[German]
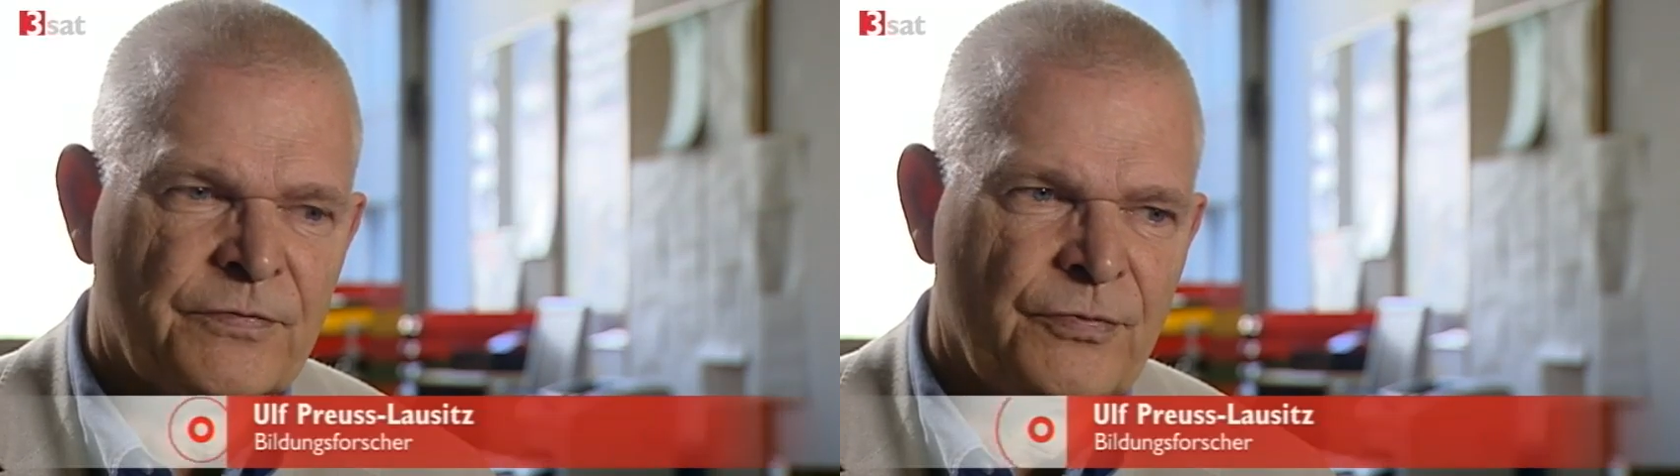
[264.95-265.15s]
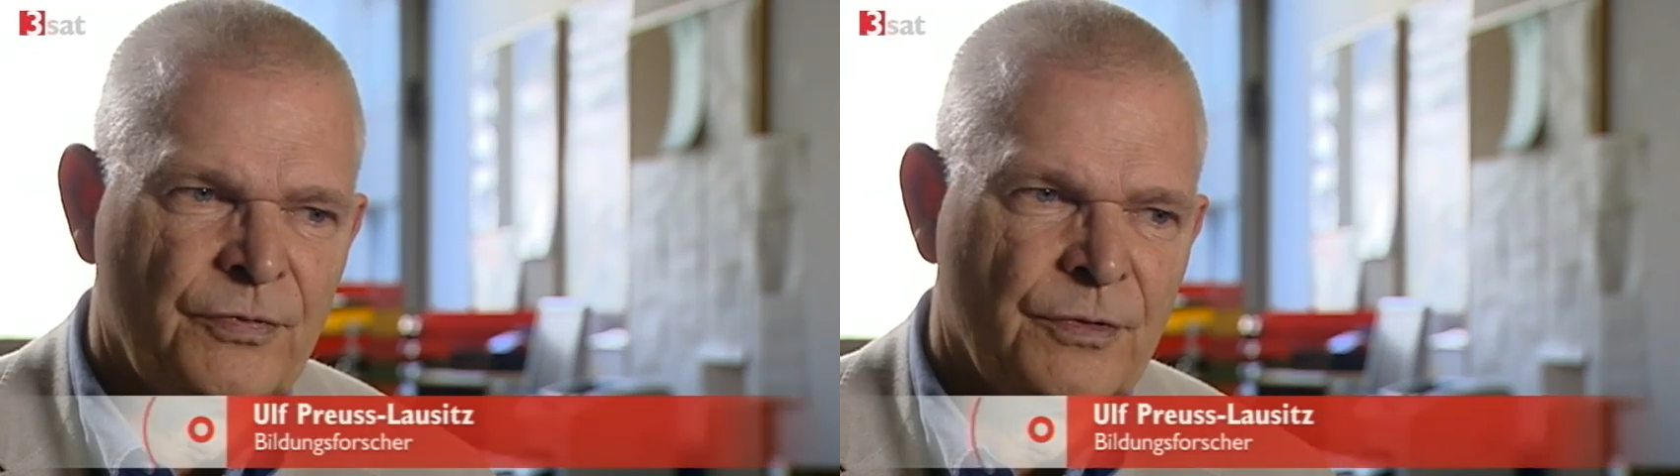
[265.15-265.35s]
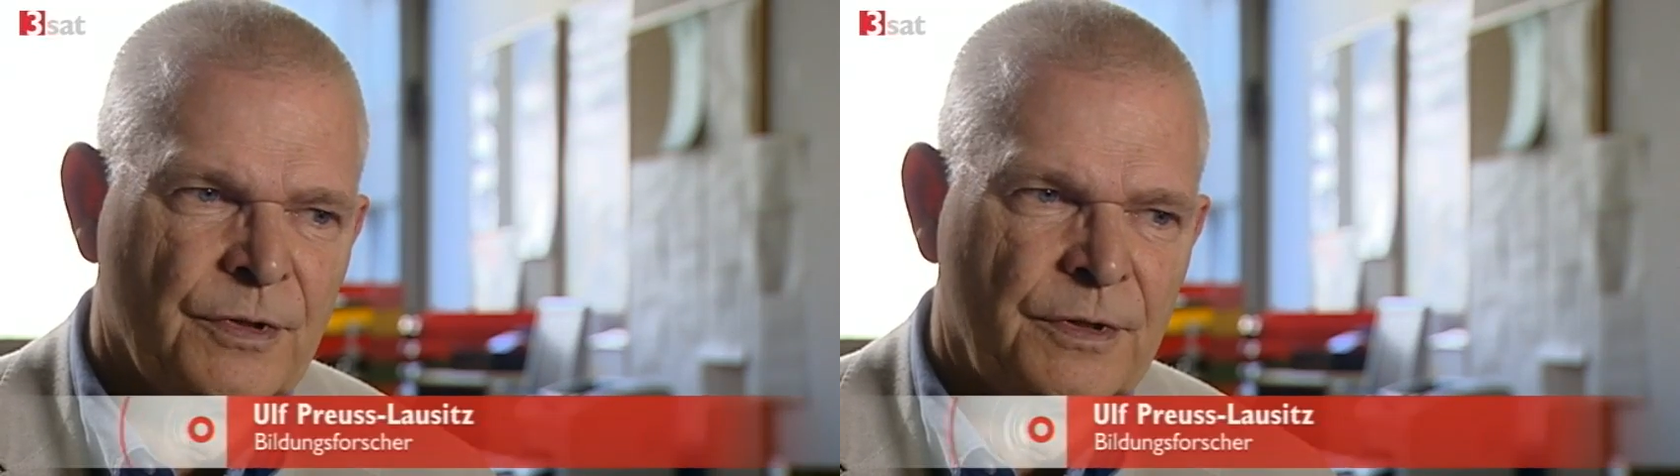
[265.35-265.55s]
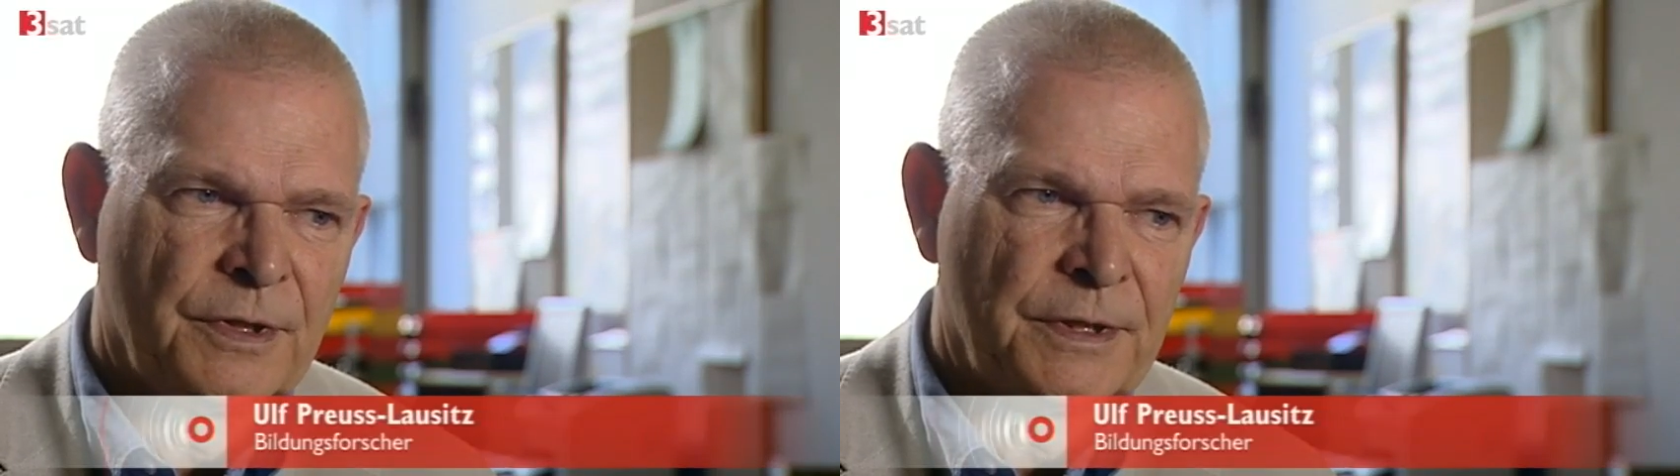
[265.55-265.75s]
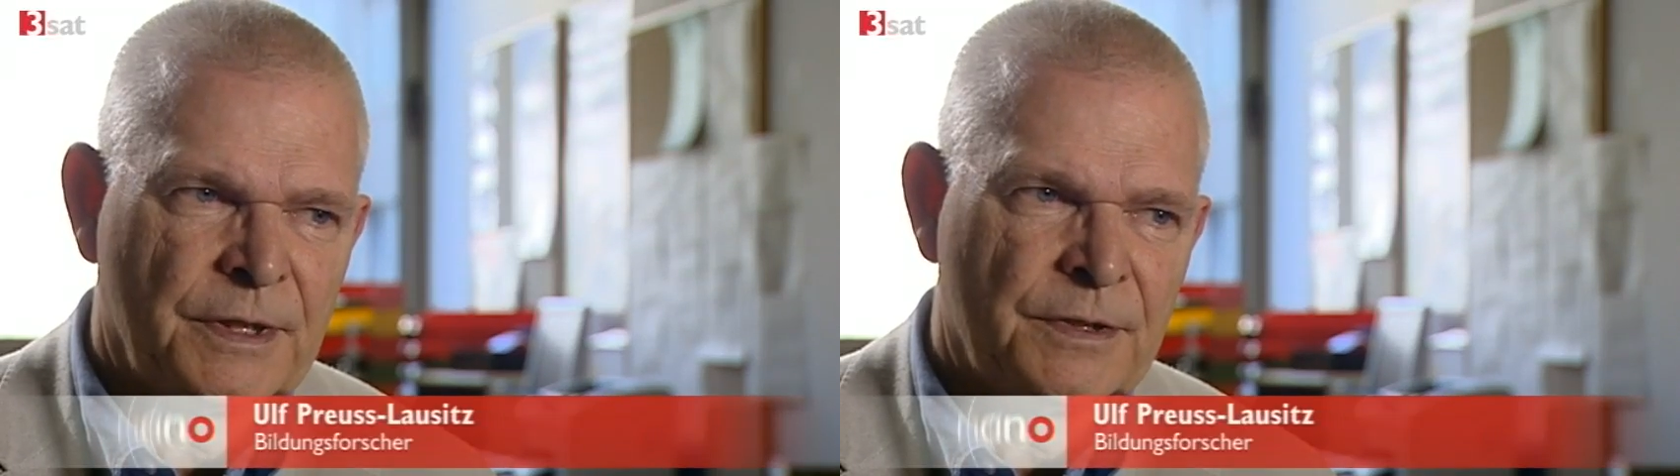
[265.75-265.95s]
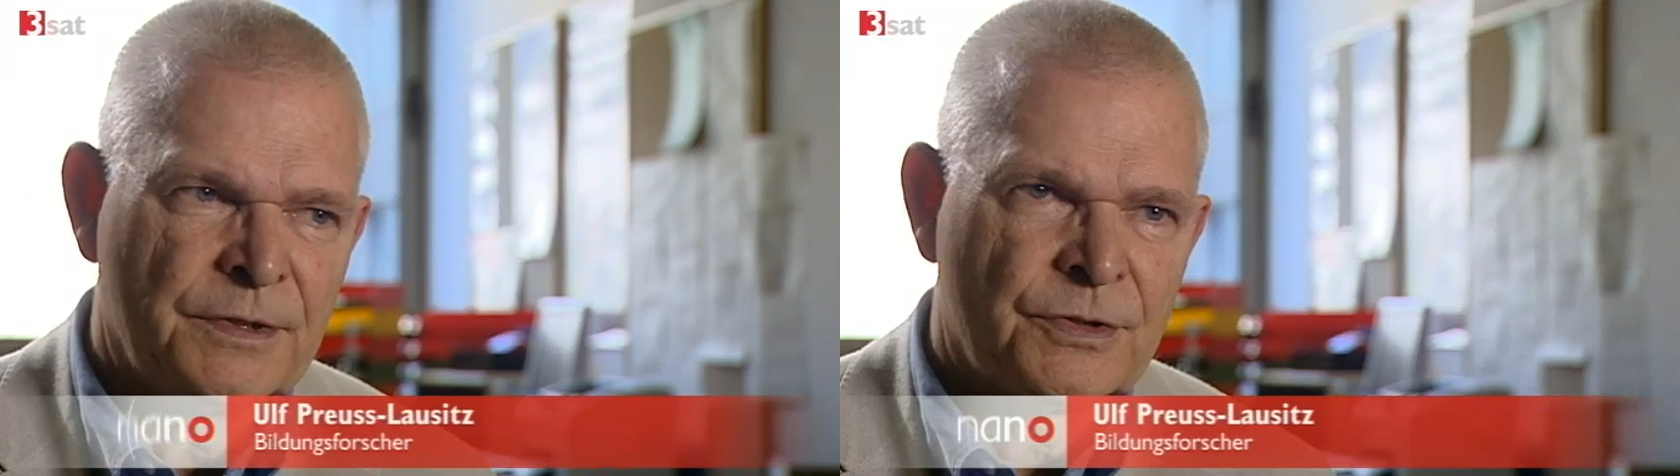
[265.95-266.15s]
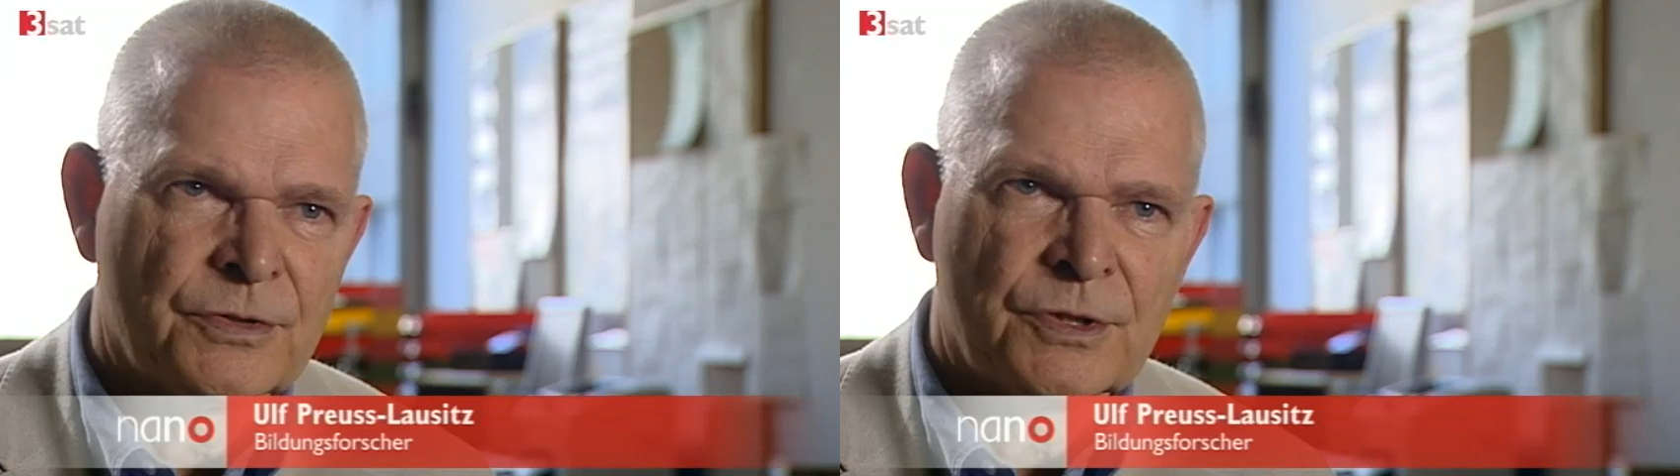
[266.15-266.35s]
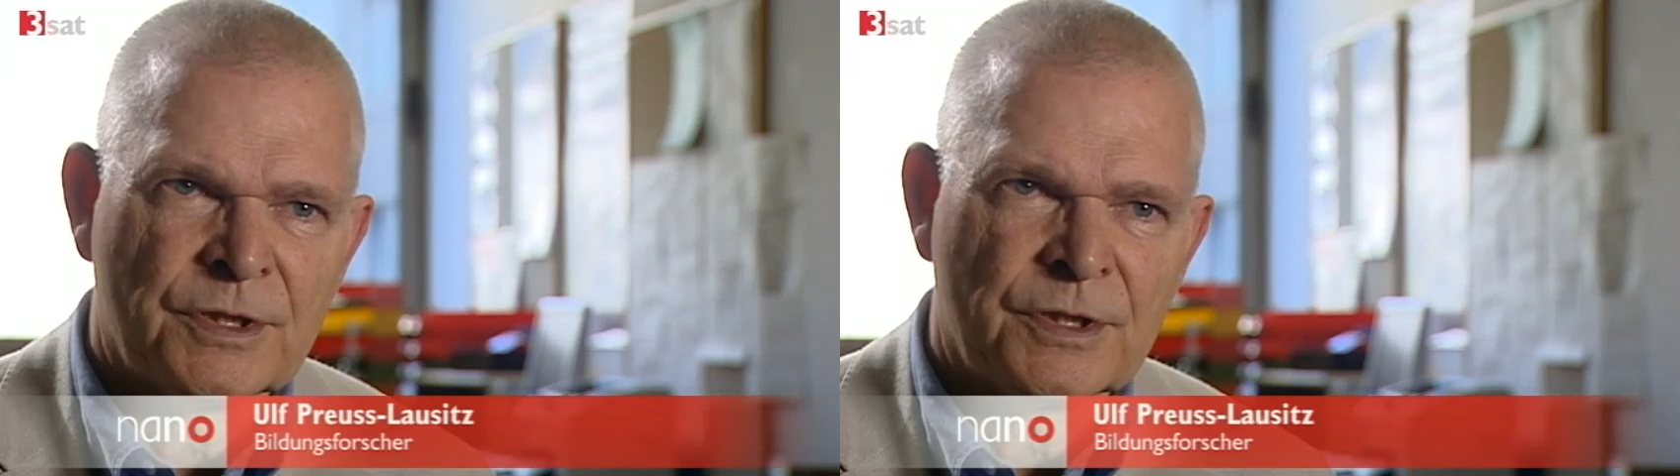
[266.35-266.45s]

für realistisch,